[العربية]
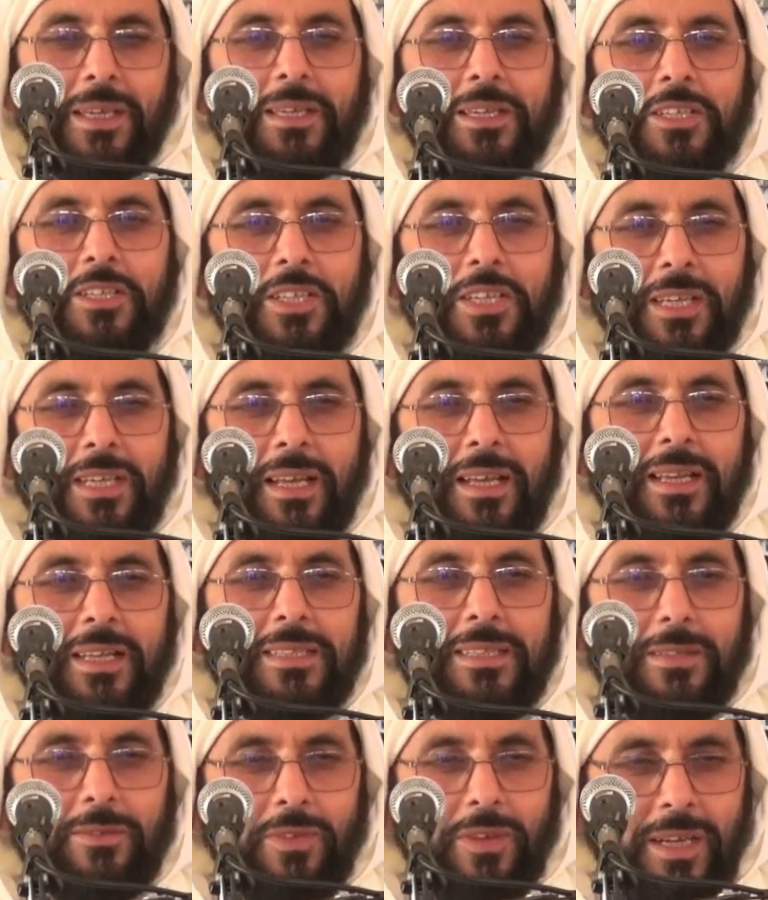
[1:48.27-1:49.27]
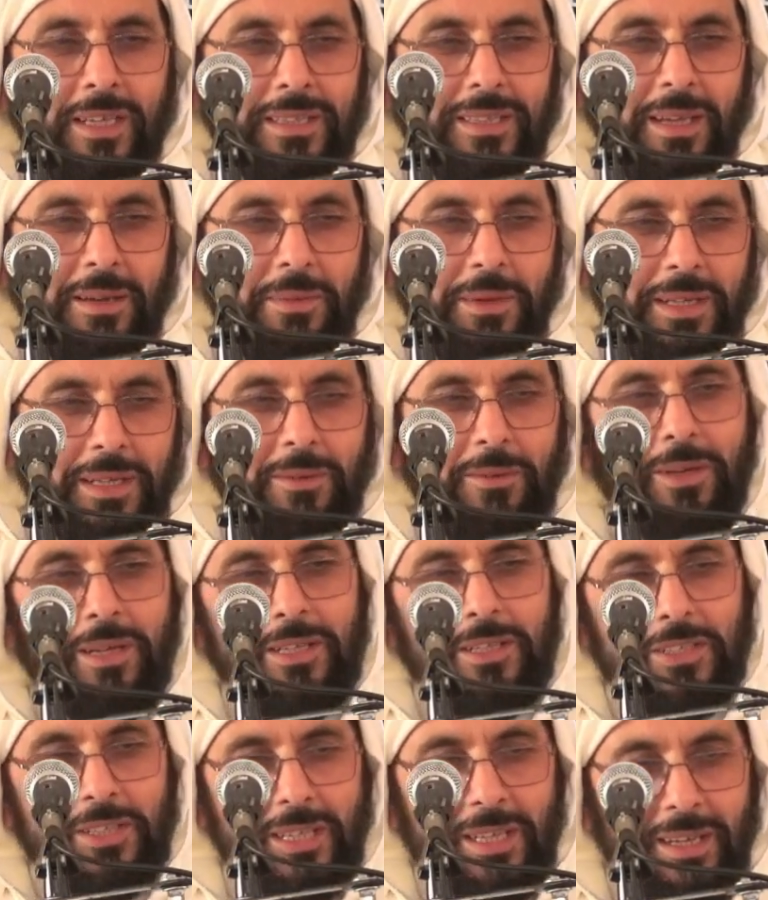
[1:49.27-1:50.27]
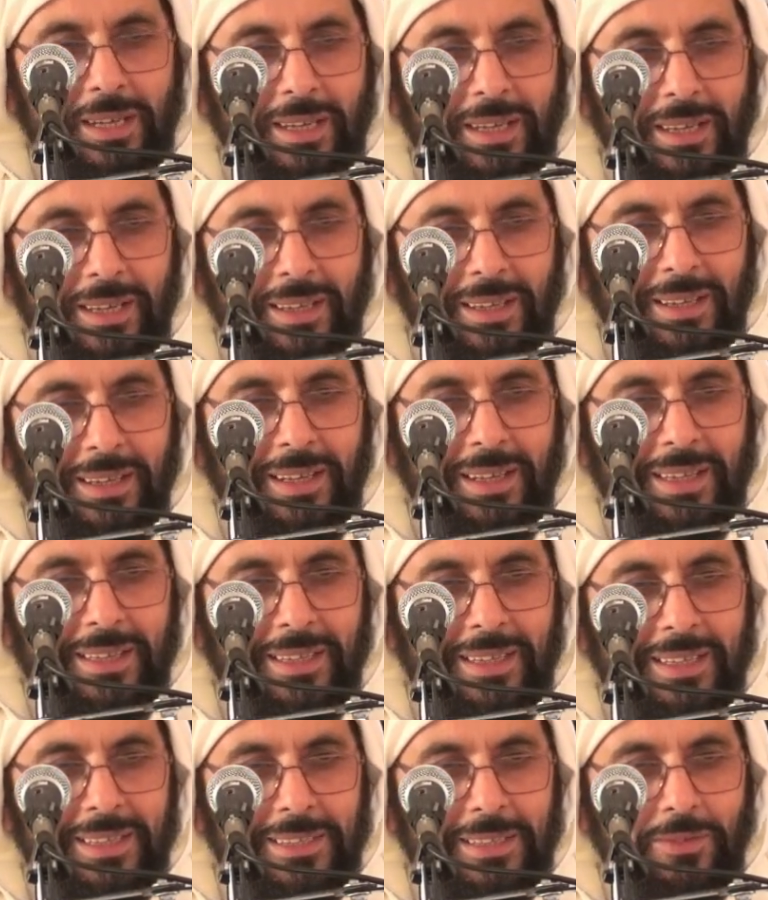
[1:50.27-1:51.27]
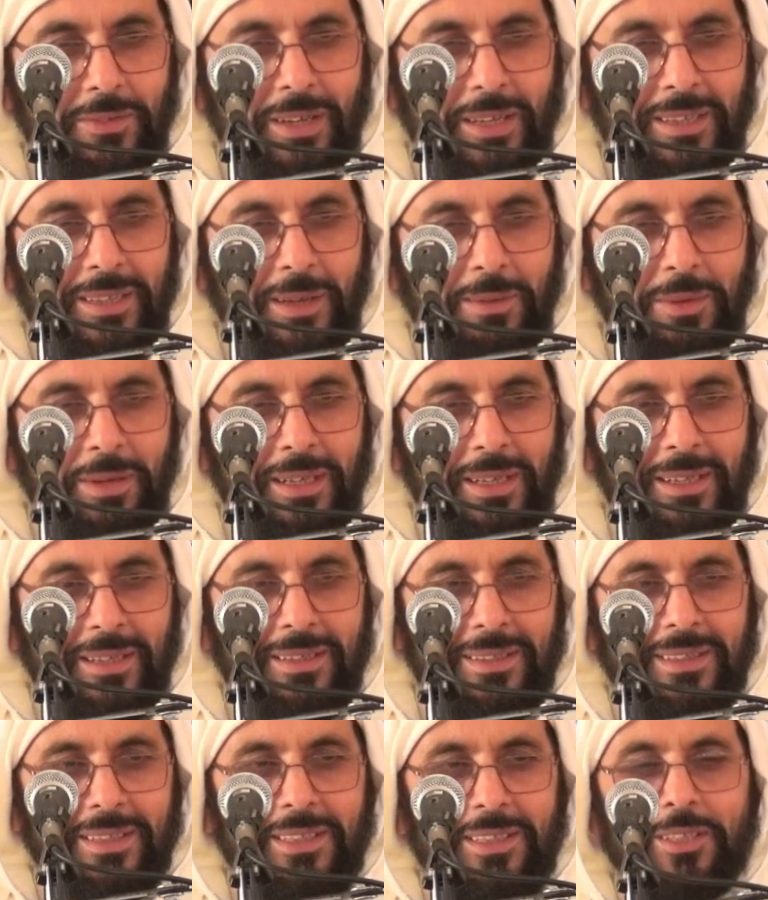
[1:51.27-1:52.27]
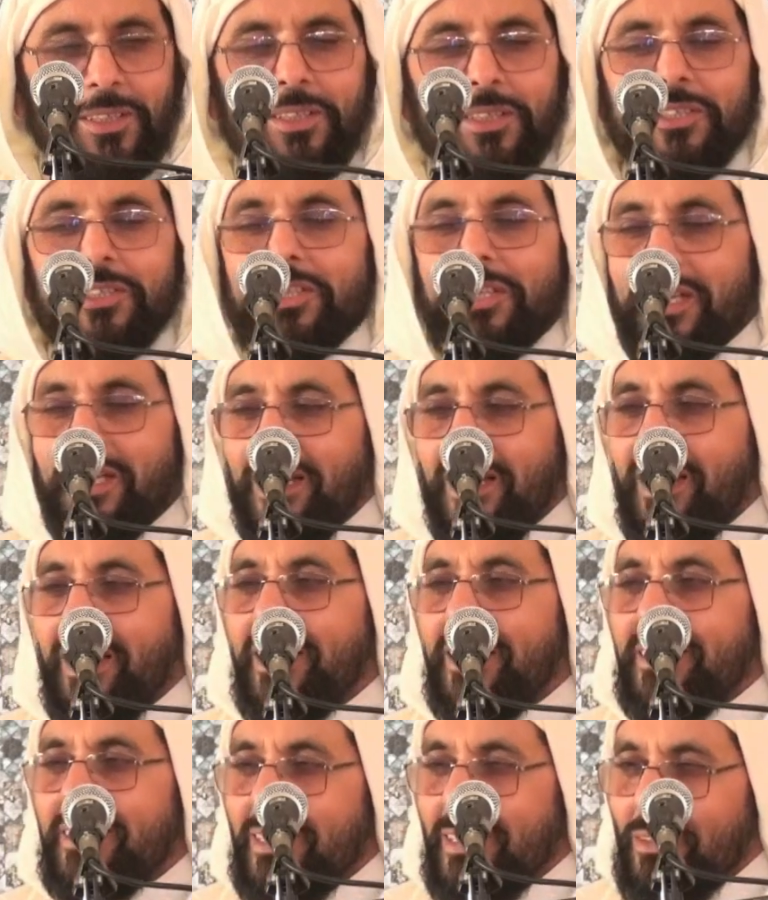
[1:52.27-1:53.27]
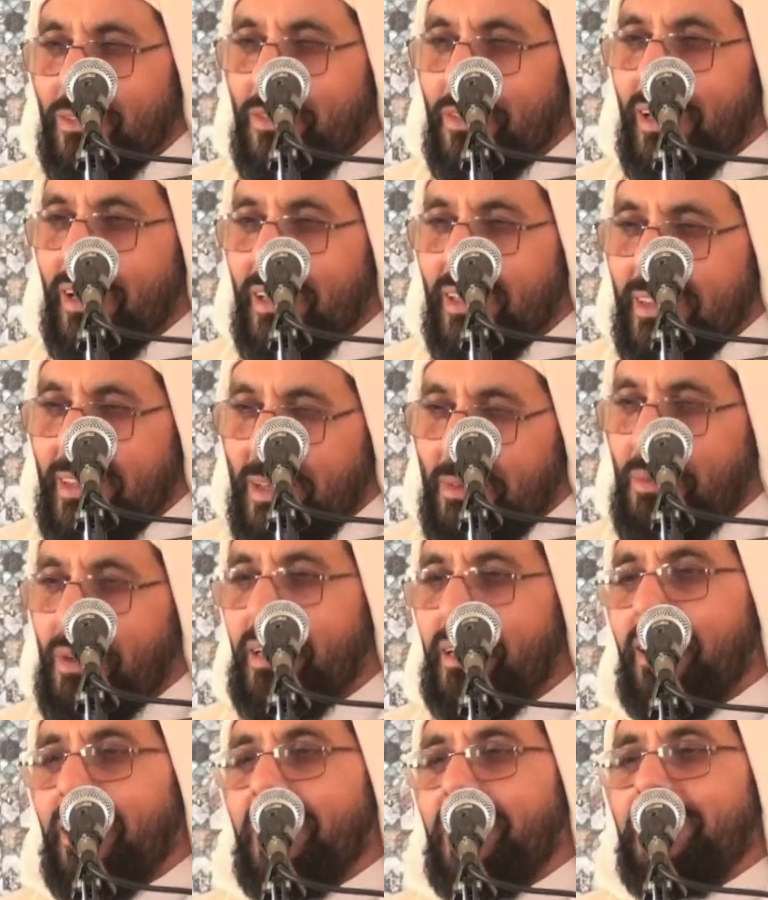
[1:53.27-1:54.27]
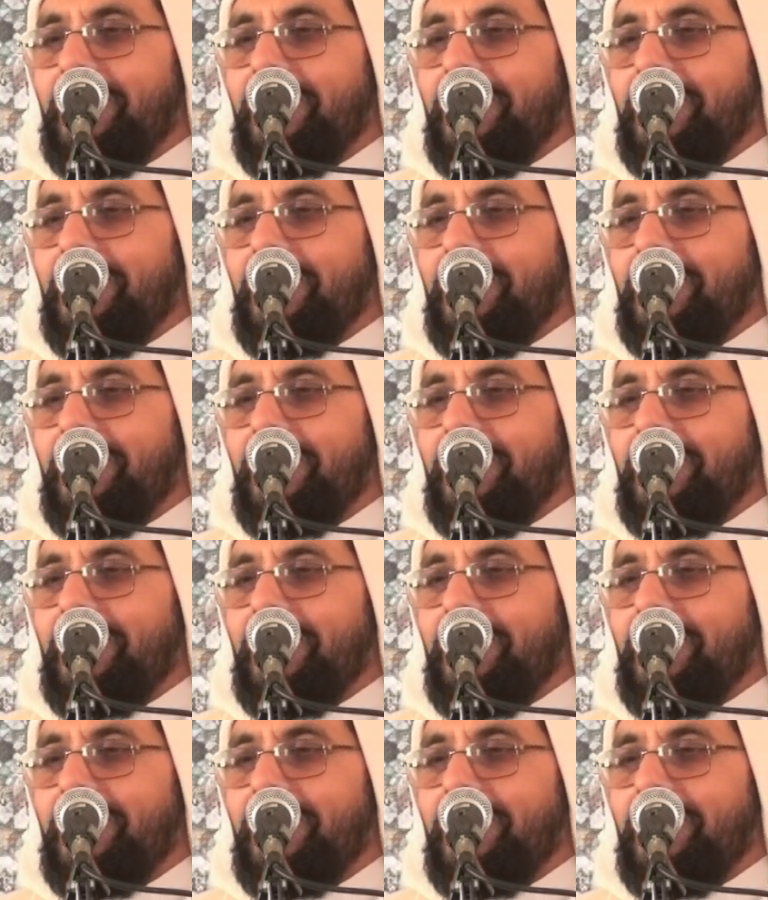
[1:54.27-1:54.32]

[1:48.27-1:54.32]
يشري التي فيها الضمانه ولا يشري اللي الذي ليس فيها الضمانه يشري التي فيها الضمانه